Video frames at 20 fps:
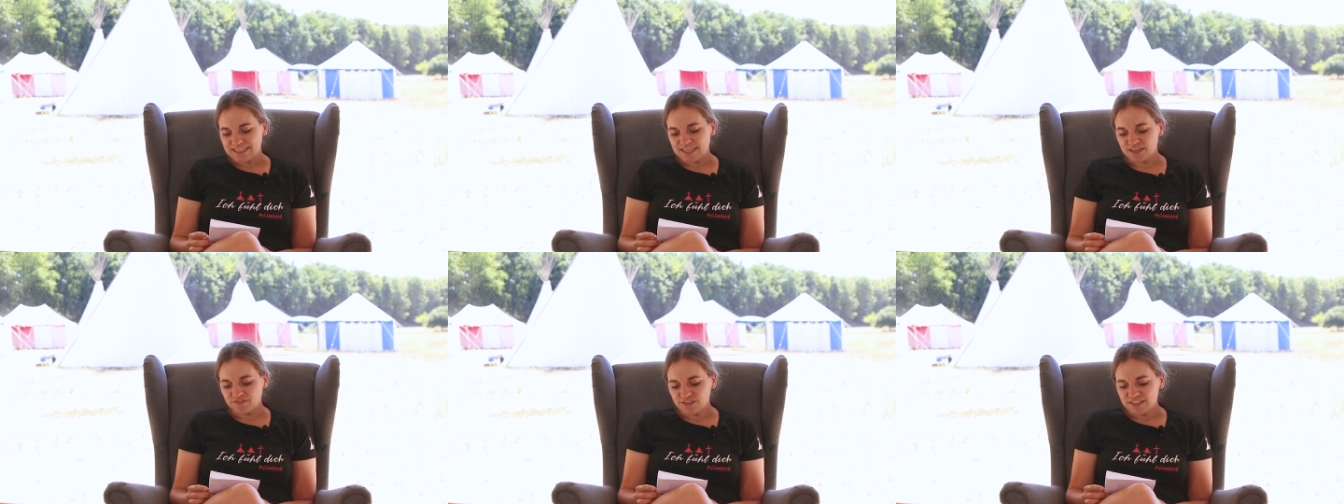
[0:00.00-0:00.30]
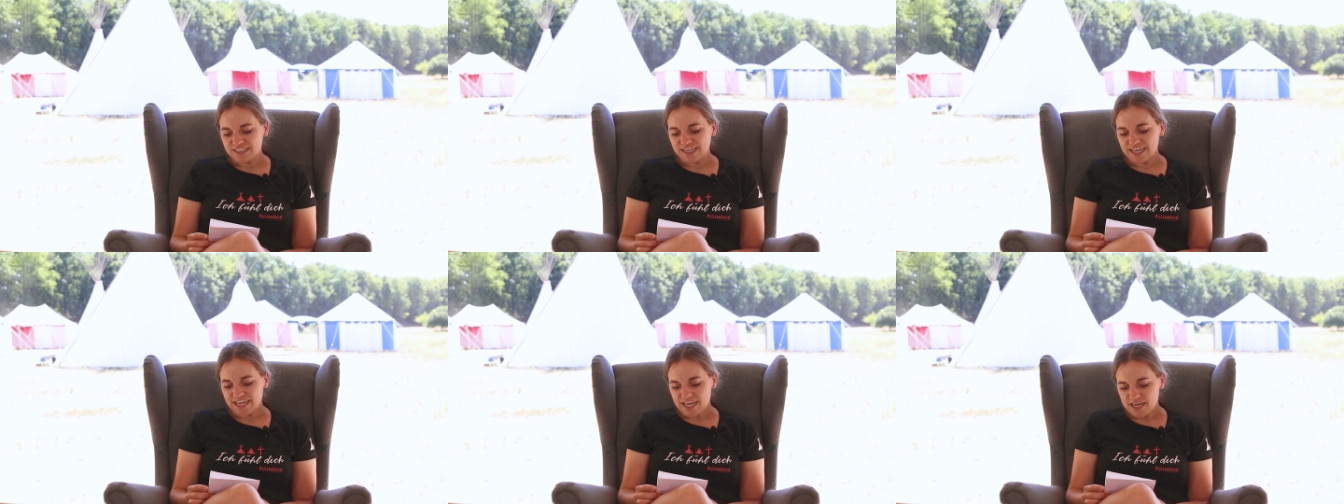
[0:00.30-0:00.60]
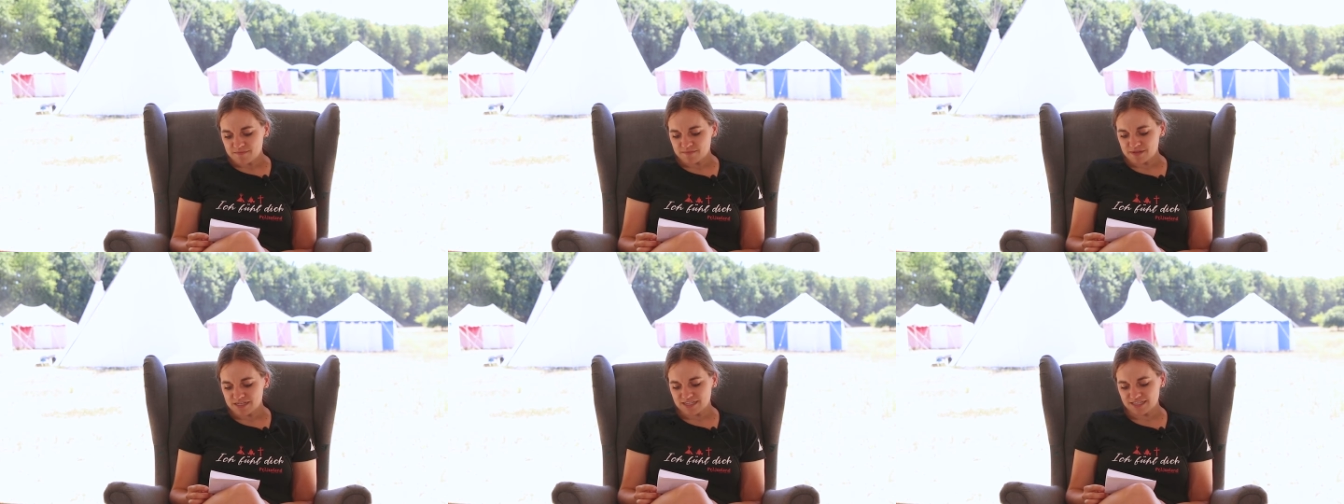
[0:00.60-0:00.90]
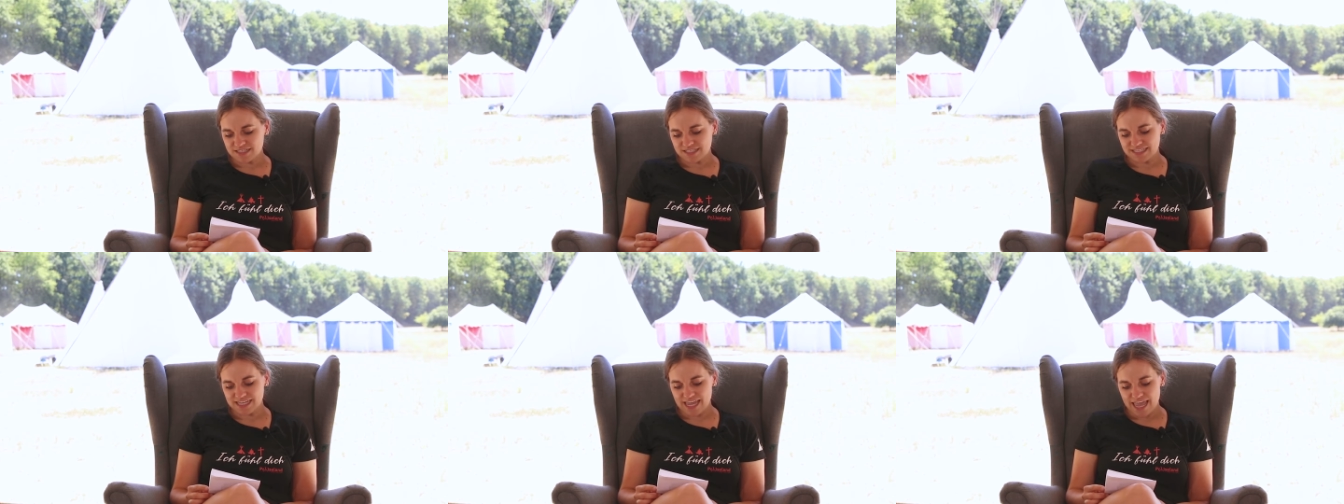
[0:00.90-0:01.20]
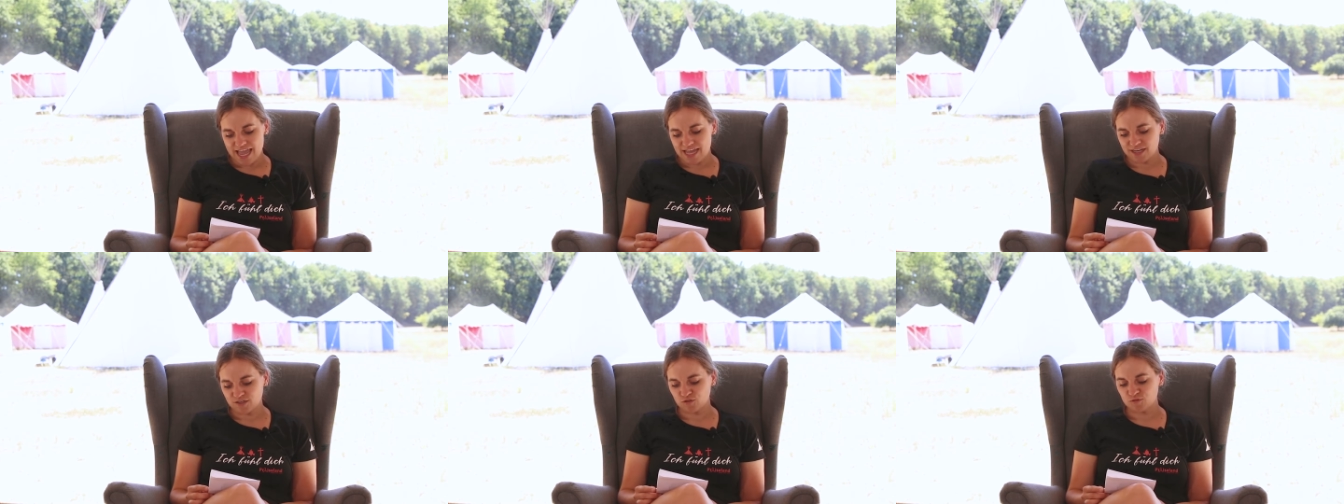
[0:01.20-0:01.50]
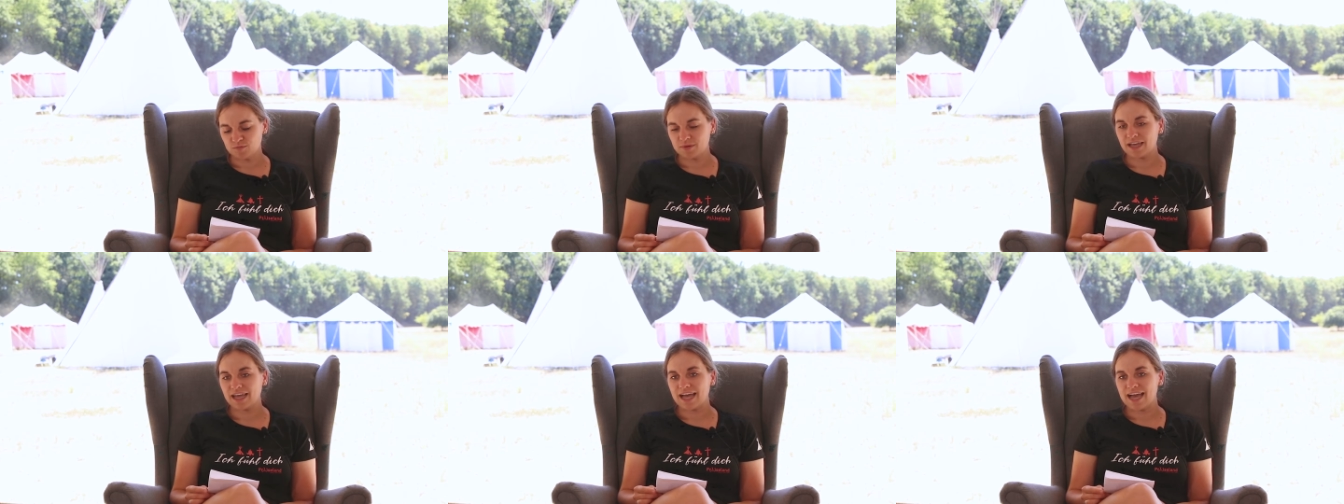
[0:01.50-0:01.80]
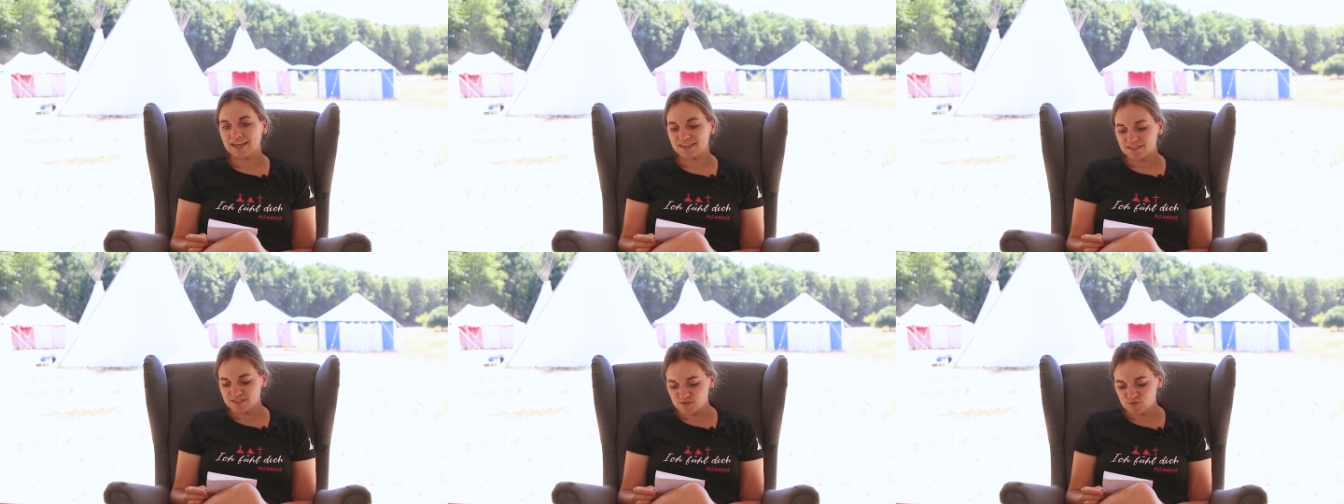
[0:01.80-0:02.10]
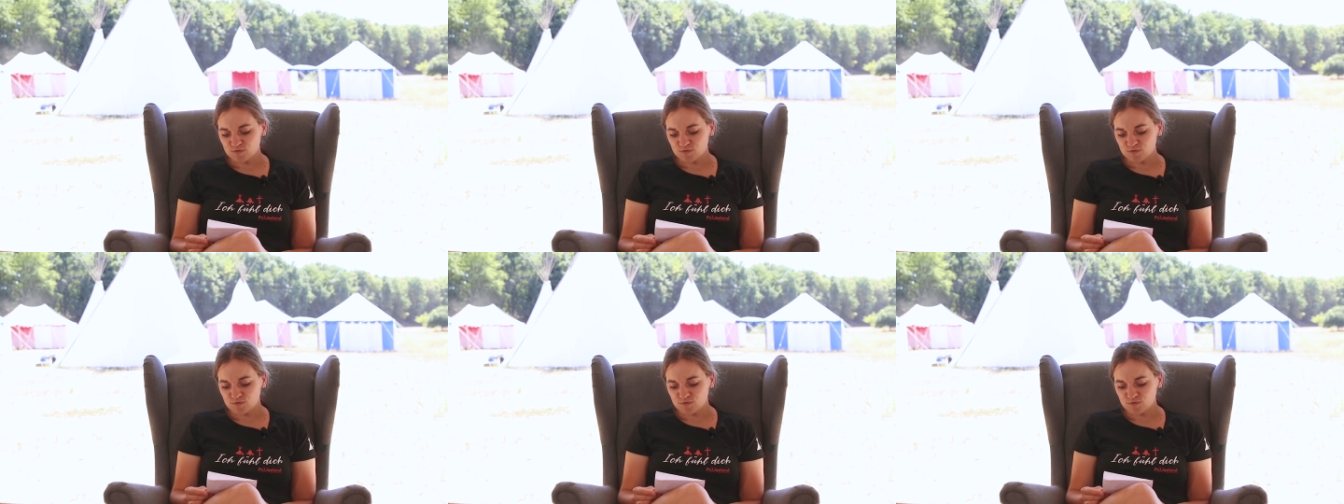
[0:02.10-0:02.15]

Denn wie der Himmel die Erde überragt,